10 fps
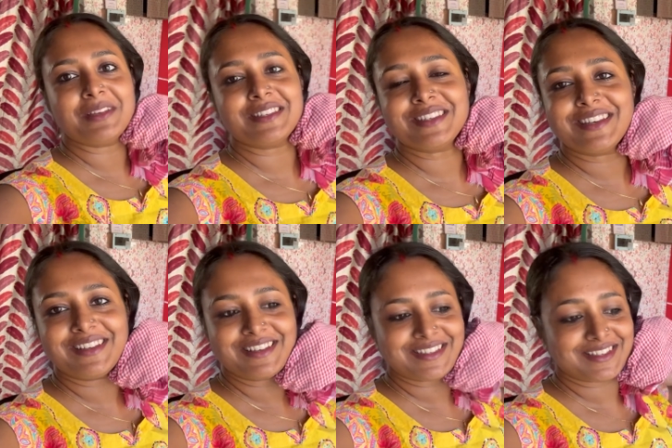পেঁচিয়ে
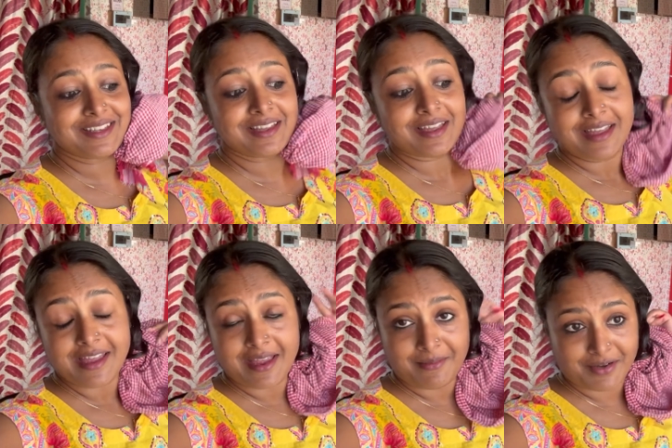রেখেছি
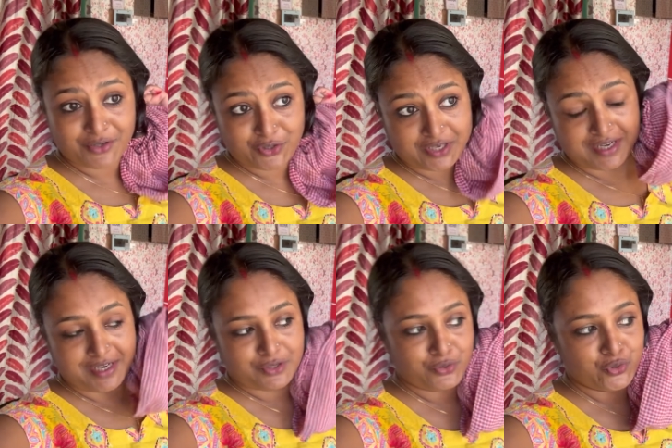এবার
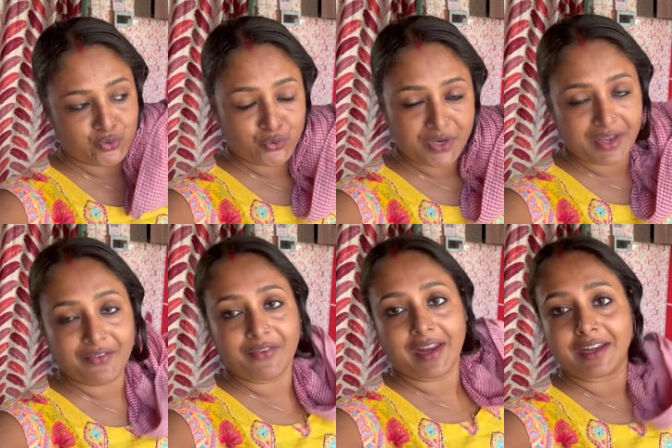একটু শুয়ে
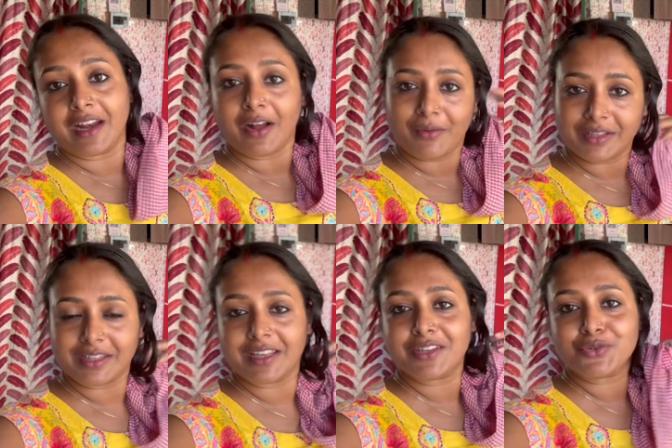ফ্যানের
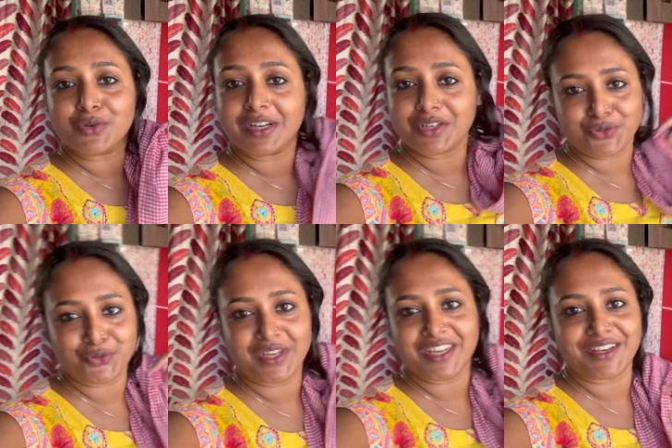হাওয়াতে চুলটা
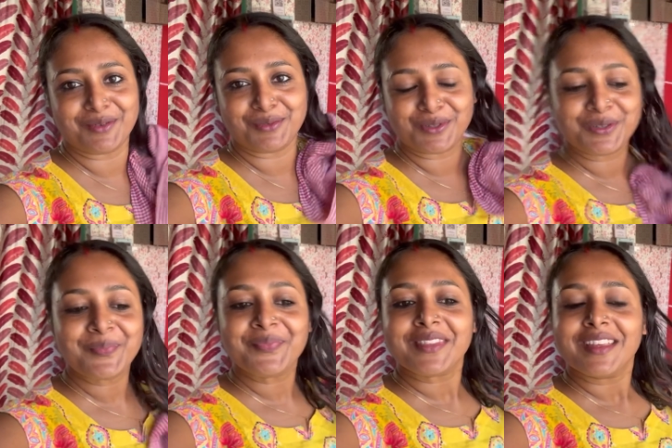শুকিয়ে নেবো
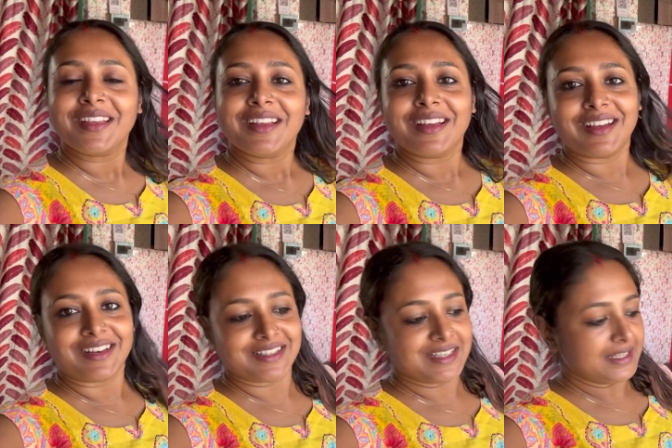
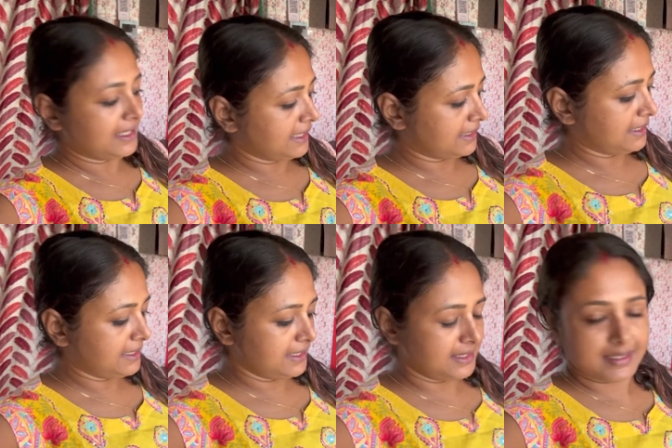আর ছেলেকে খেতে
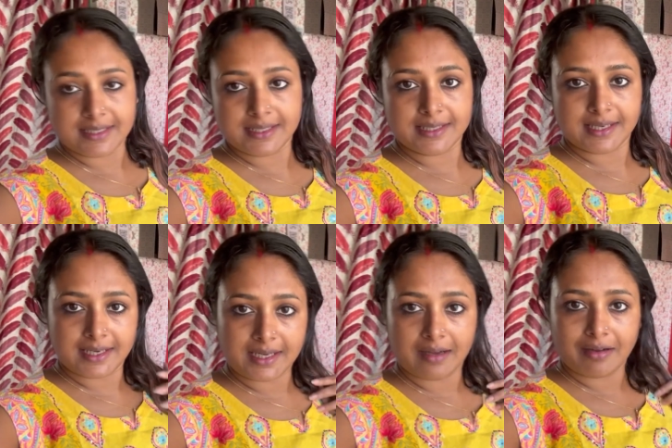দিয়ে দিয়েছি
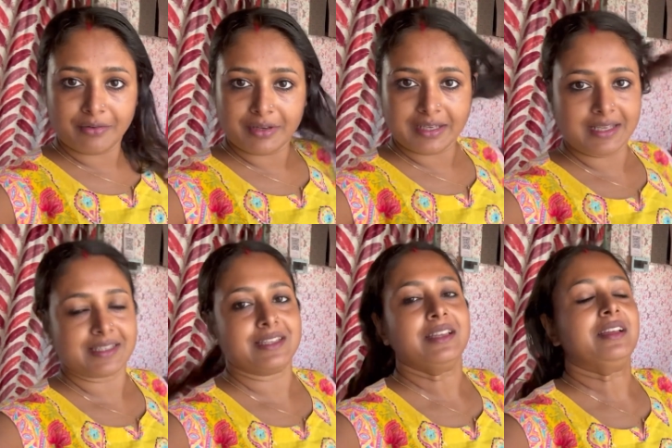ছেলের খাওয়া হয়ে
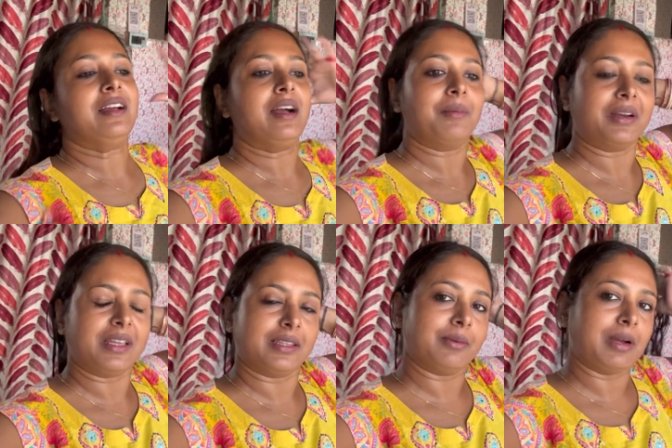গেছে আমার
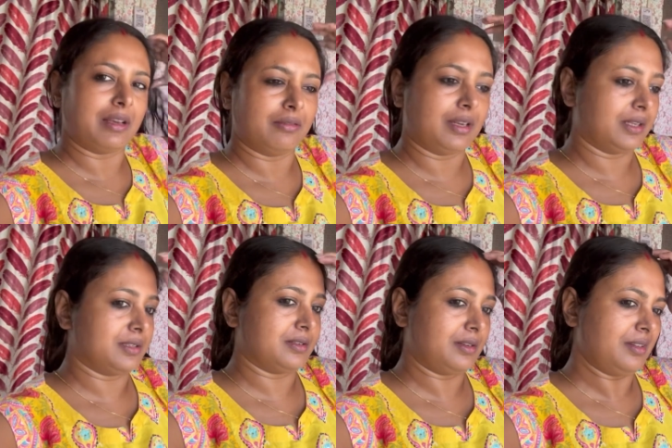খেতে ভালো
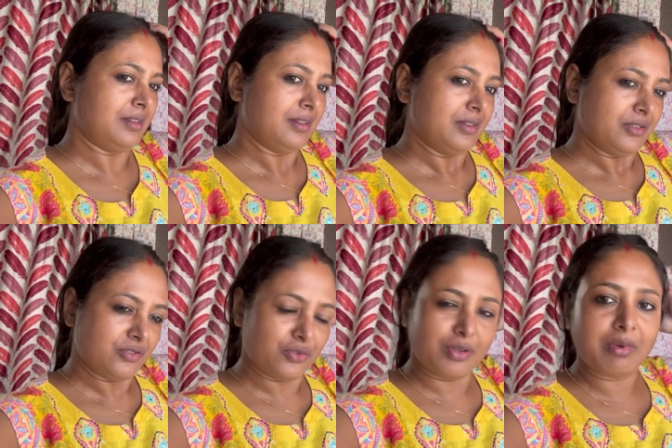লাগছে না
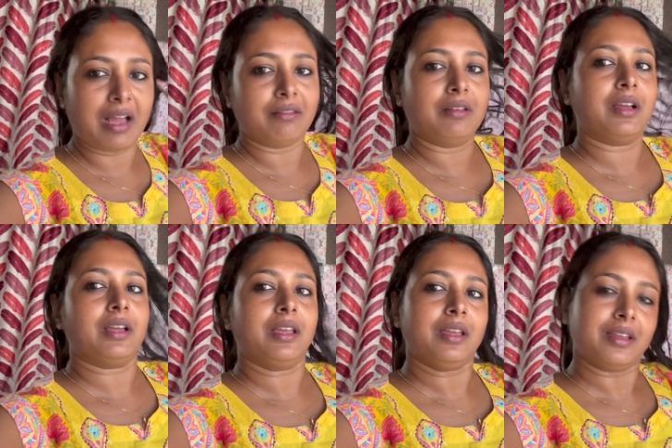যদি ভালো
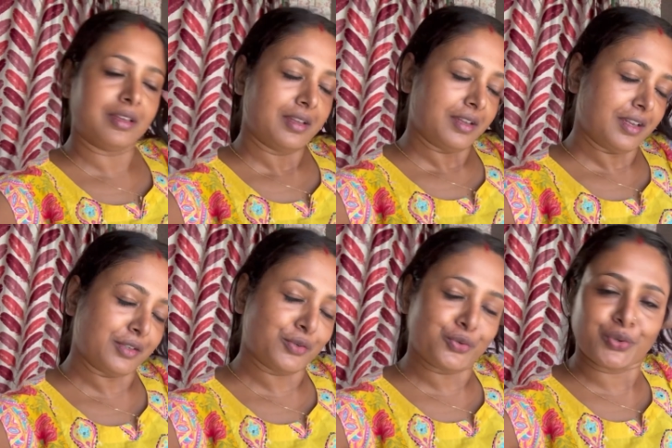লাগে
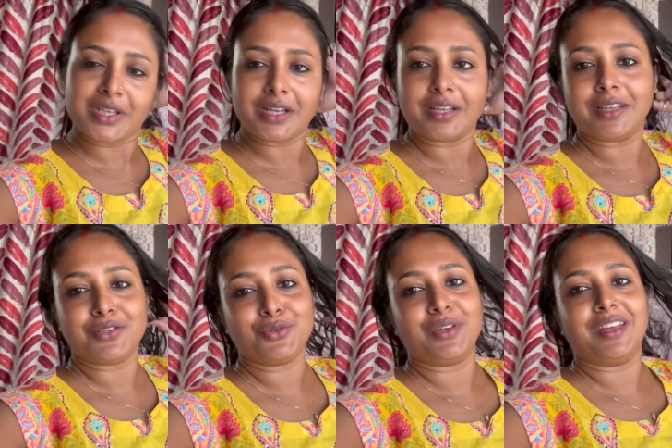একটু টুকিটাকি
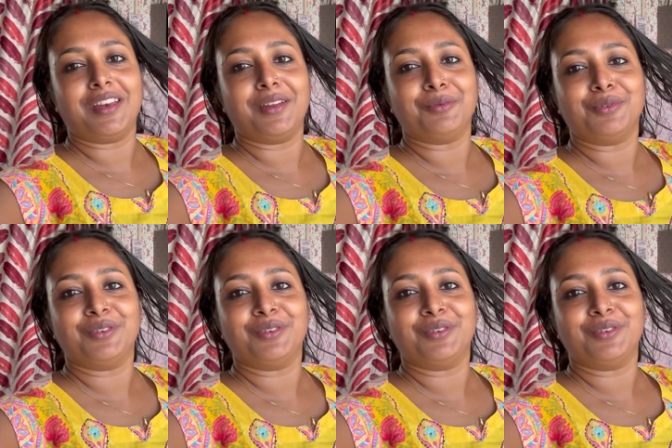কিছু খেয়ে নেব